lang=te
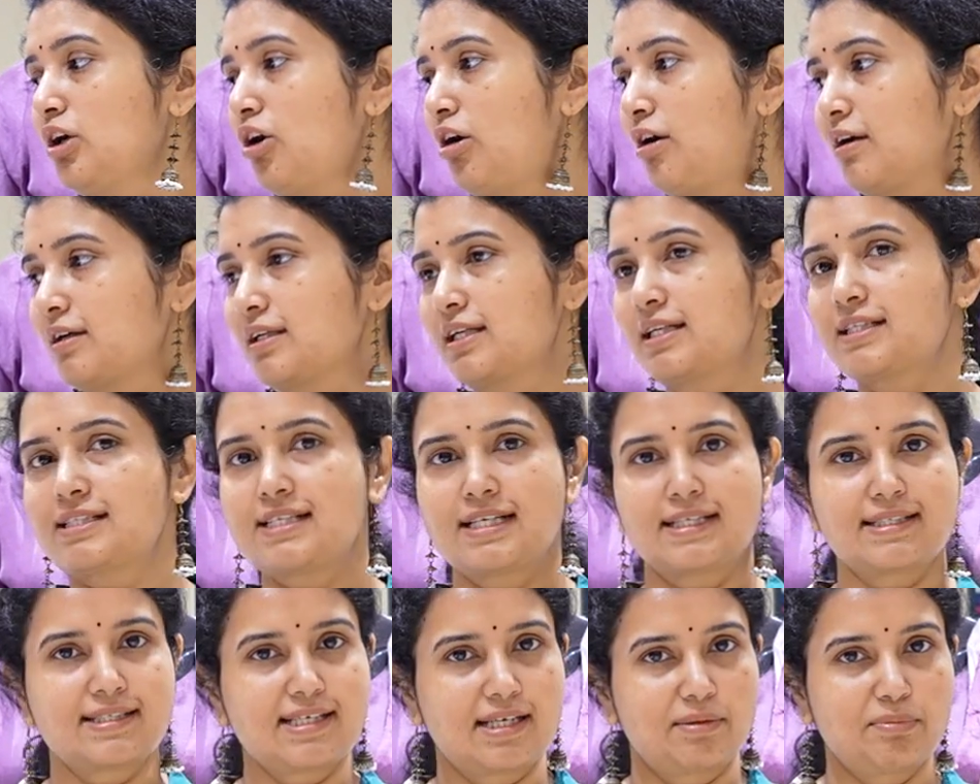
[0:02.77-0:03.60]
కార్డెడ్
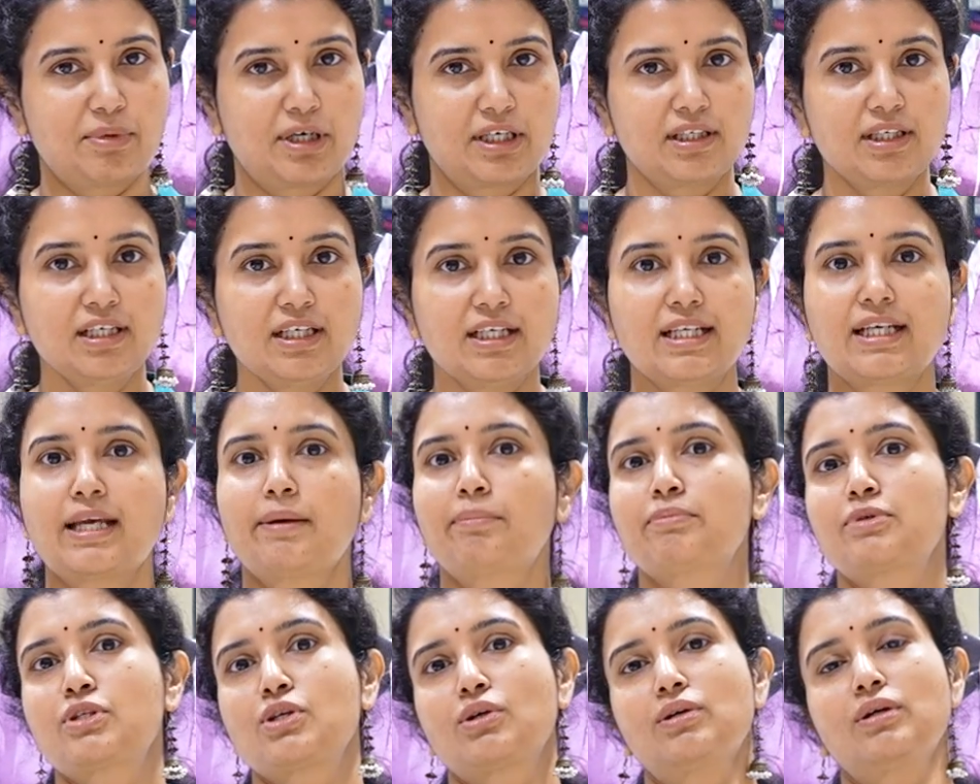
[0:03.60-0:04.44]
సెట్స్ అనమాట ఈ
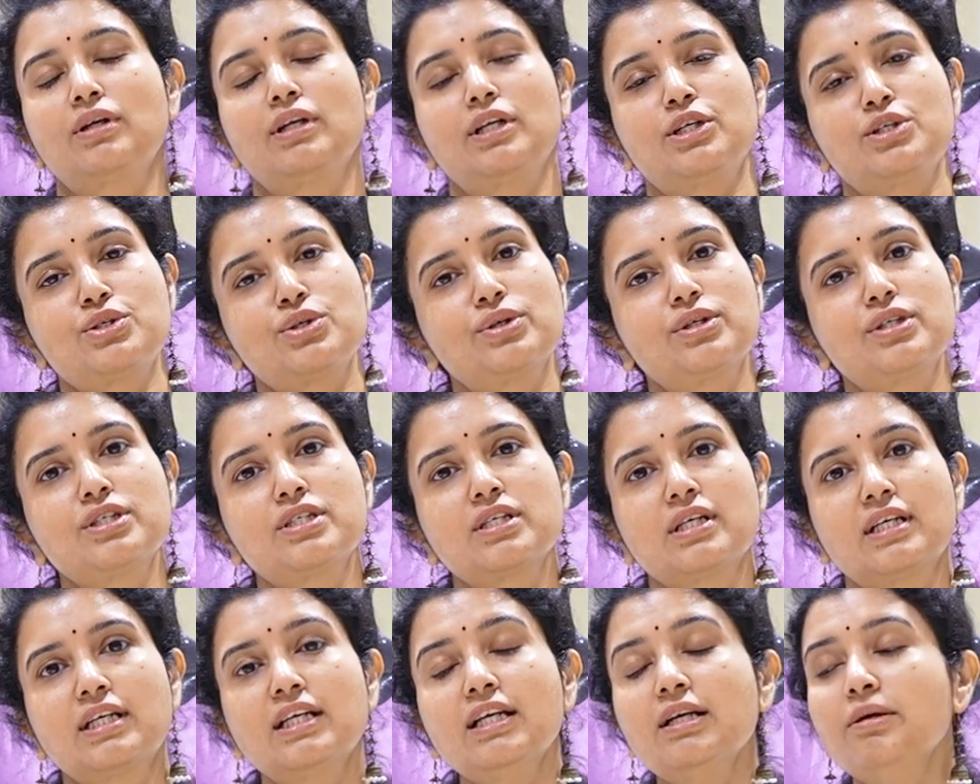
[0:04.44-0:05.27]
ఎపిసోడ్లో నేను
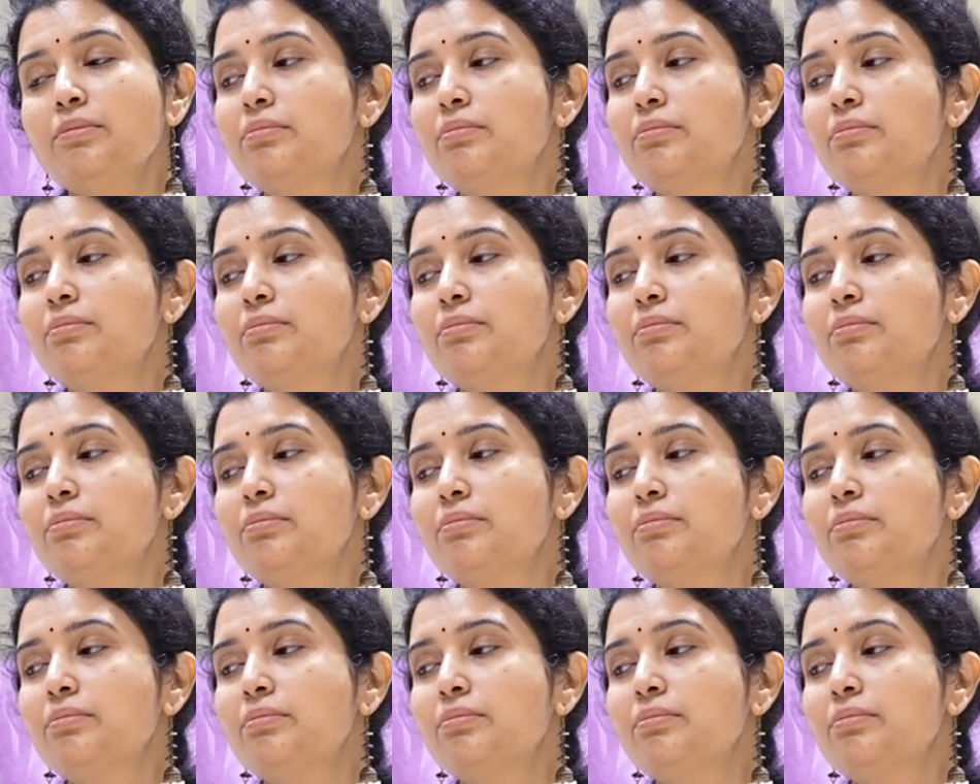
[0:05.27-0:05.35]
చూపించాయి